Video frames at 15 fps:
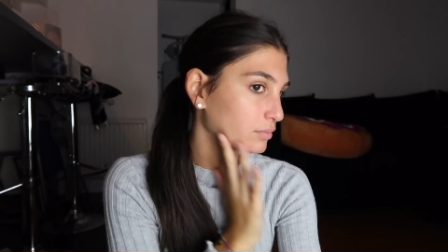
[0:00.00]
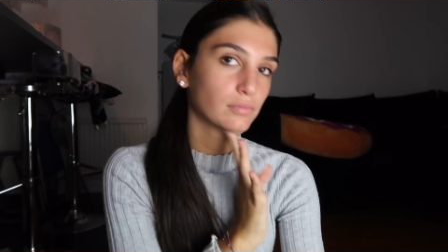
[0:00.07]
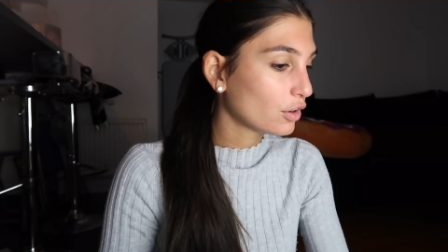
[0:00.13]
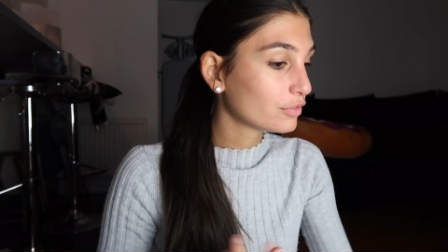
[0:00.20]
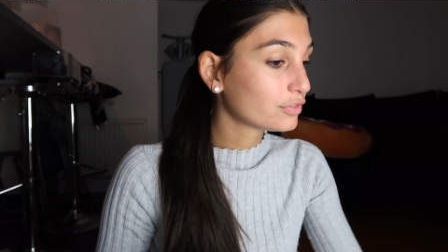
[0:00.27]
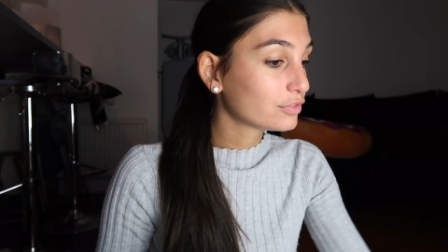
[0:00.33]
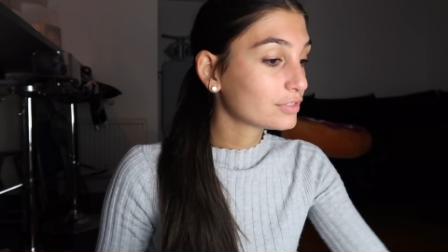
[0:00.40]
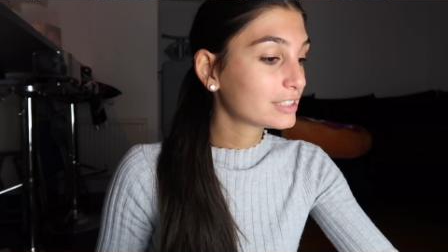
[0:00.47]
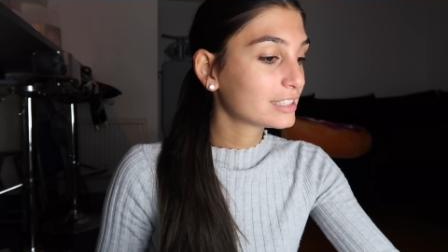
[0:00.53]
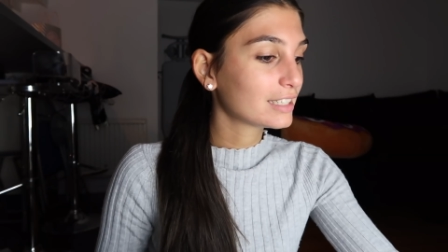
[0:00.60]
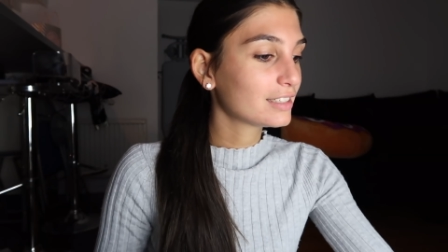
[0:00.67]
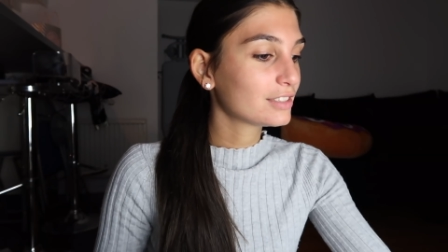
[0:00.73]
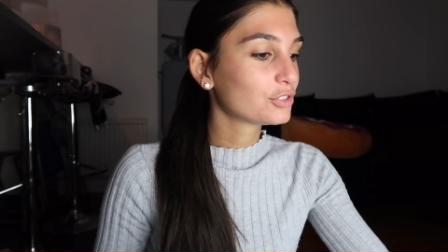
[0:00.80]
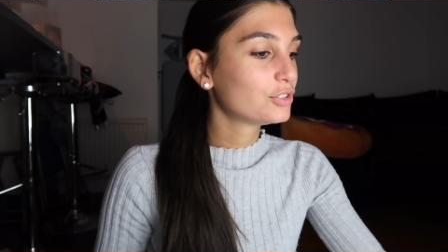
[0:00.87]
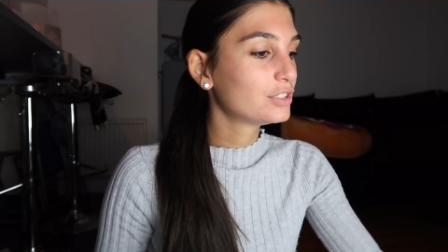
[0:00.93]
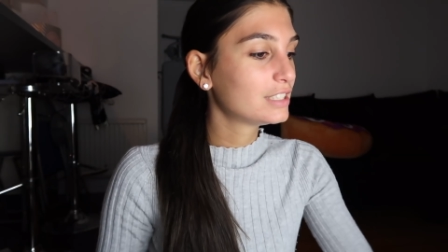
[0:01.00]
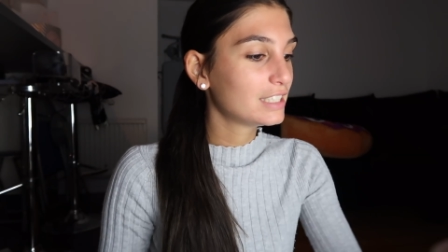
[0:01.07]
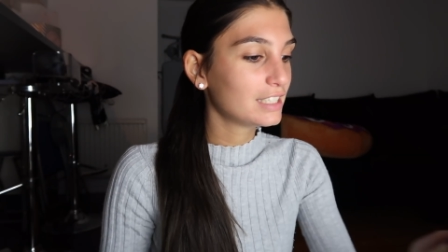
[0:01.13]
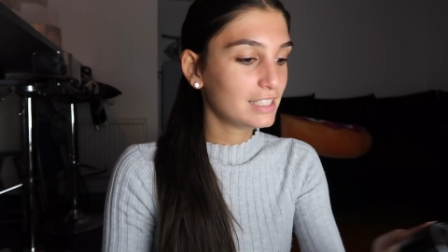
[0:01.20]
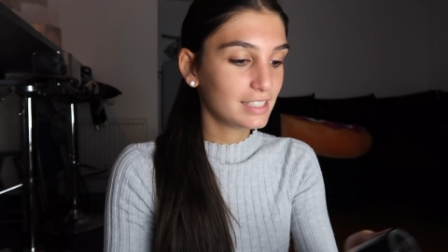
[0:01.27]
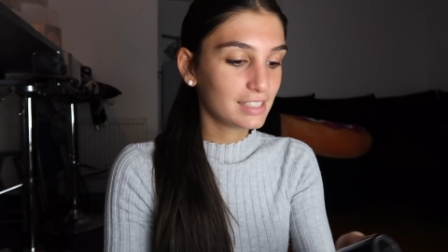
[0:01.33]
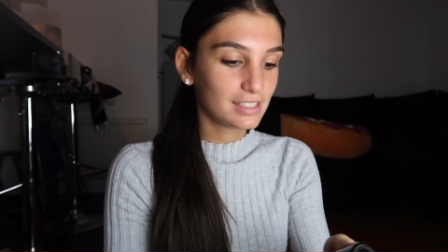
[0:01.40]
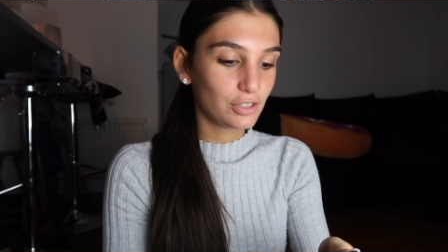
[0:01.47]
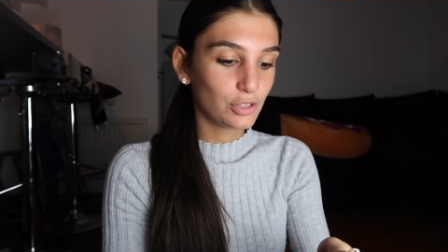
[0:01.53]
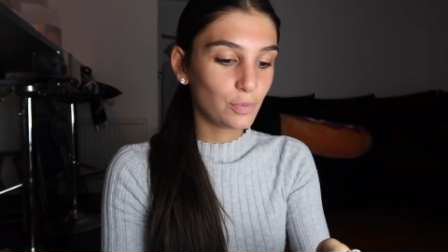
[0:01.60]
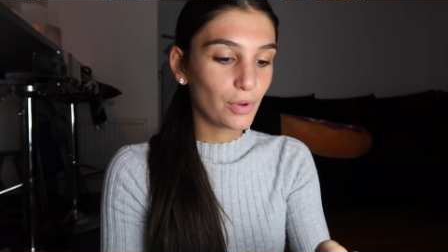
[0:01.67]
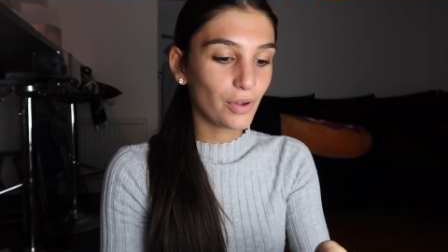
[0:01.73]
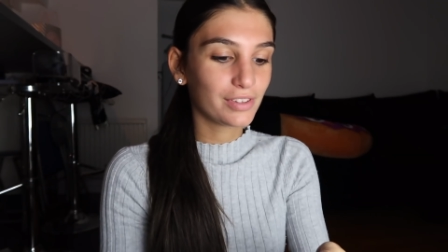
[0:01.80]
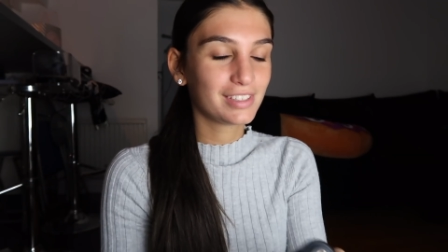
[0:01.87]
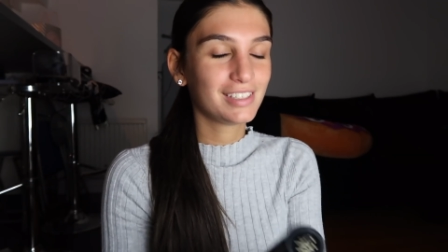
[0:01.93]
En fond de teint, j'utilise le
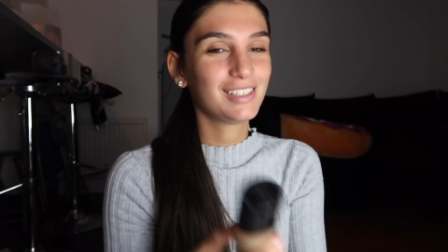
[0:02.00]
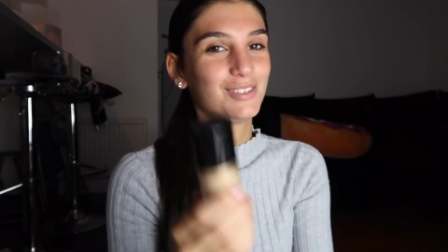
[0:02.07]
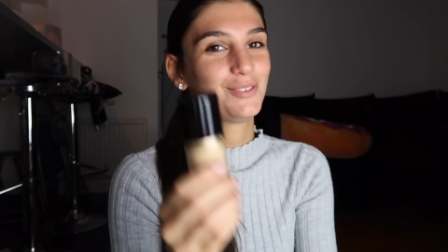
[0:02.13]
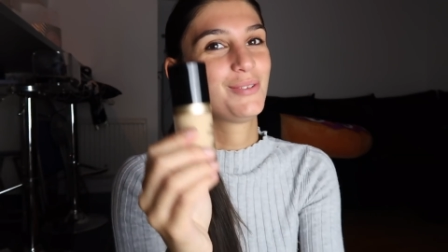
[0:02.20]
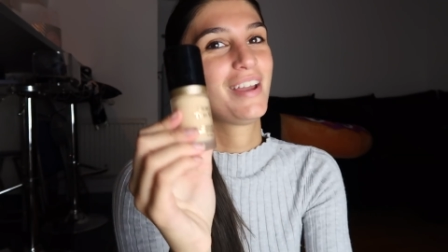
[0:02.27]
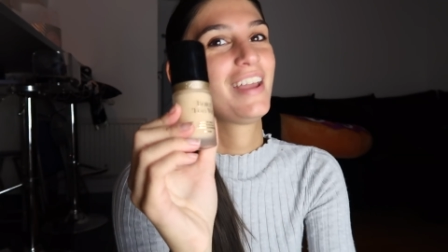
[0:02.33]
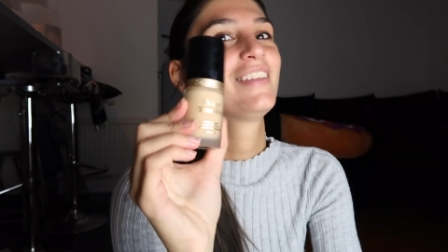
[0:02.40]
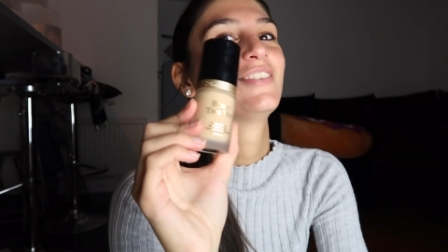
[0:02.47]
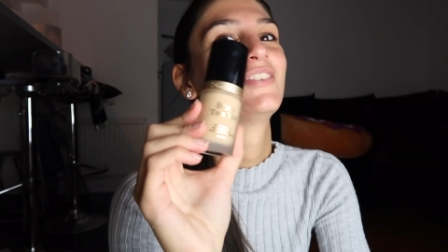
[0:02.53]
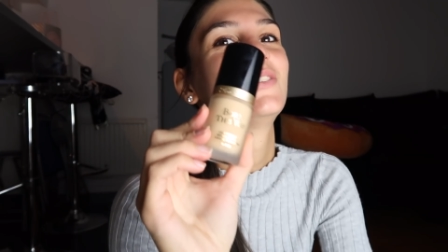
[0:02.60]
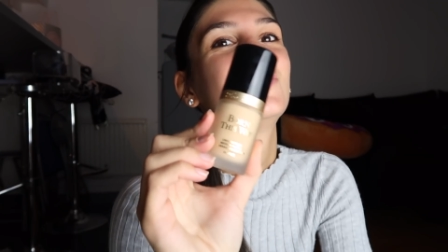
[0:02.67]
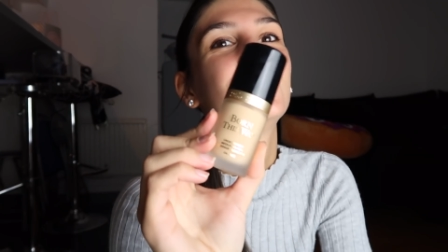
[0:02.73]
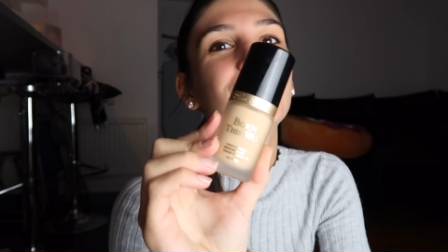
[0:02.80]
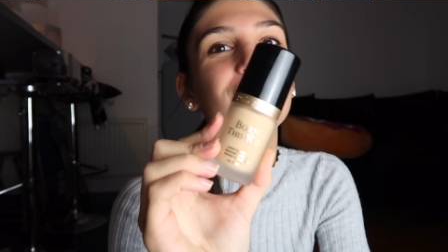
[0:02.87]
Born This Way de Too